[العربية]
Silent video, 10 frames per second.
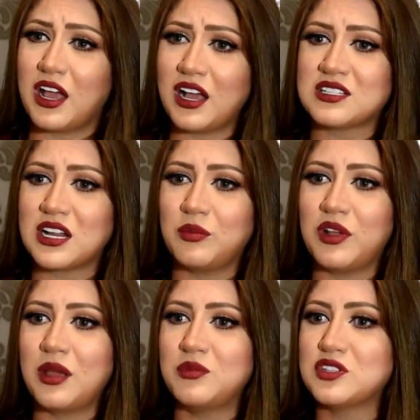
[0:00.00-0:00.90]
أكثر
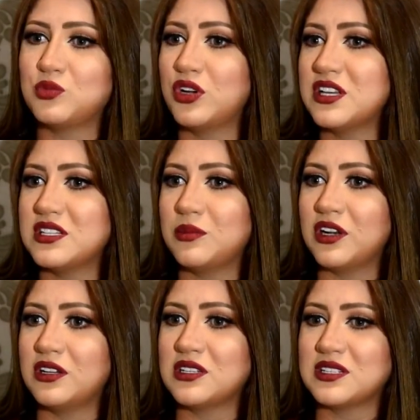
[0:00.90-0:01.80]
الملابس
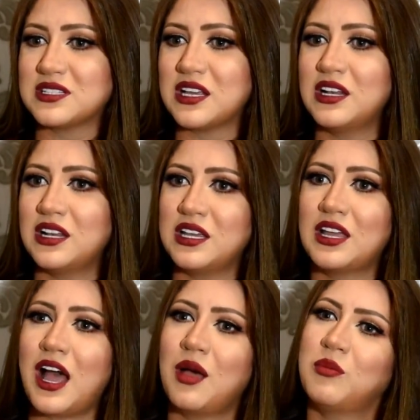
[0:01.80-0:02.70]
مناسبة للستايل اللي
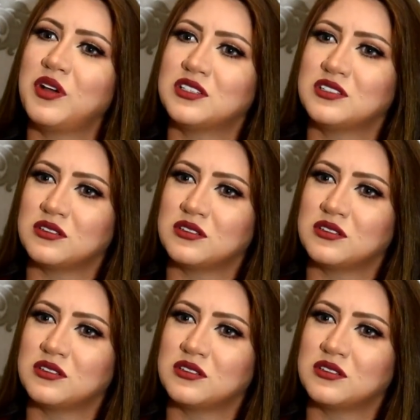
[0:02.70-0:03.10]
هي حابة